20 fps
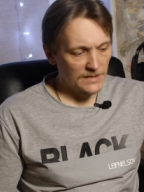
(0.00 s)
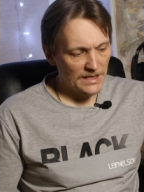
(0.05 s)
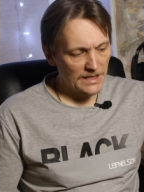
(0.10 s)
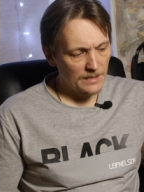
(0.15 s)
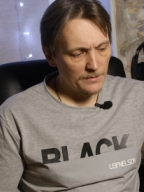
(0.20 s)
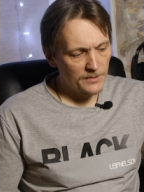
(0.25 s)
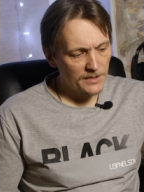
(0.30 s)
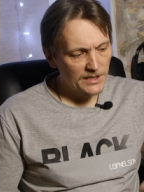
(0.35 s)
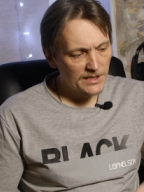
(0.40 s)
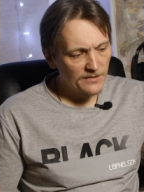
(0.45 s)

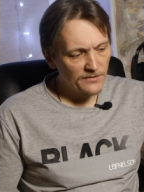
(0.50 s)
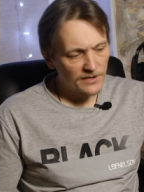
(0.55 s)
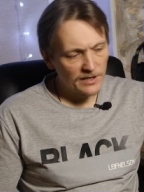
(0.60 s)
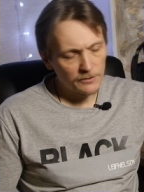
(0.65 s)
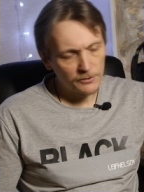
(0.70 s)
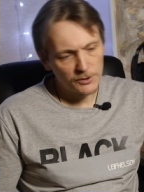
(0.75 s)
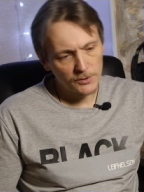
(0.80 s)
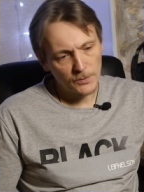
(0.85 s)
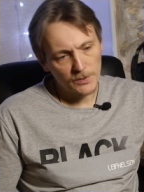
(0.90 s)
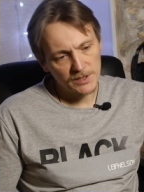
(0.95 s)
Дали объектив
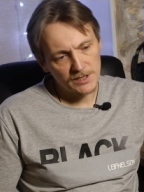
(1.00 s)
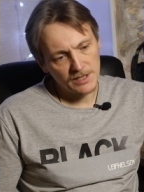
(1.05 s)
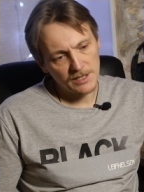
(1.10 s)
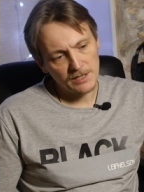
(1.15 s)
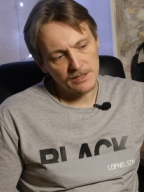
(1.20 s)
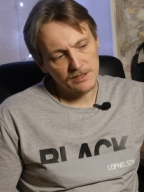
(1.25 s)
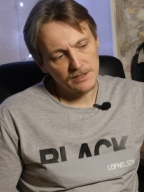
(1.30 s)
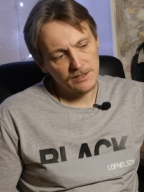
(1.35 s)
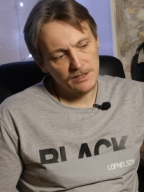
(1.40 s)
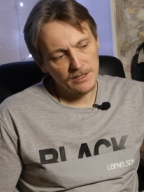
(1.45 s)
какой-то
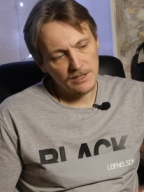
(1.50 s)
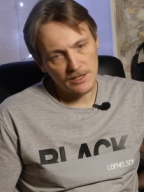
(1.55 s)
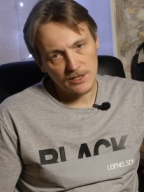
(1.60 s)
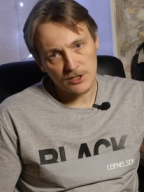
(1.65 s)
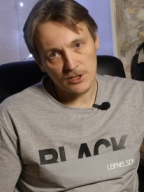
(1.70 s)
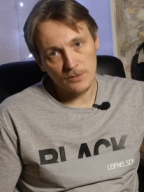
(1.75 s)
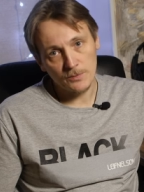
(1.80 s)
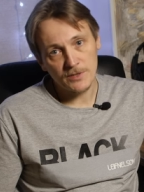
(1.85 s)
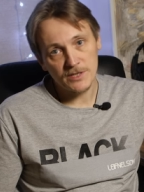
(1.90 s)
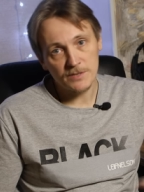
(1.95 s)
портретный, и я
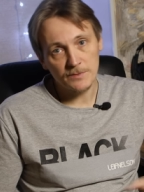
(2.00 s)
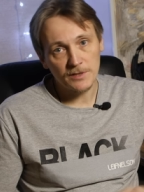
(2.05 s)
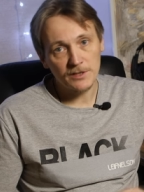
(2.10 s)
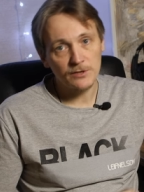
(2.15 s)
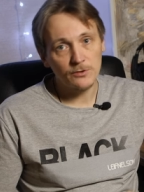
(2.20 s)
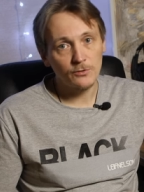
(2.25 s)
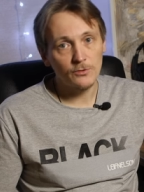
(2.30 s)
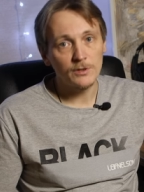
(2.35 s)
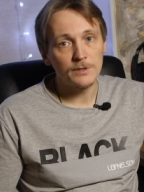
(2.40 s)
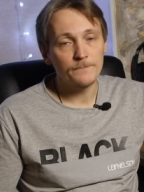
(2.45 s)
решил
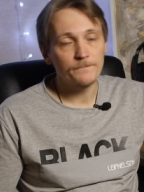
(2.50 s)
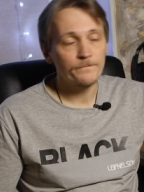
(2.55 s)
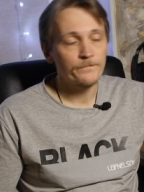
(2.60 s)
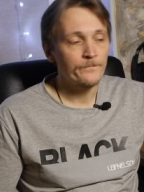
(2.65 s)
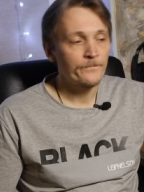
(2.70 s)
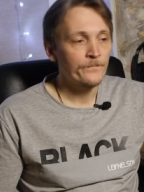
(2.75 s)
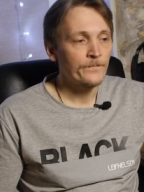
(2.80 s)
поснимать друга.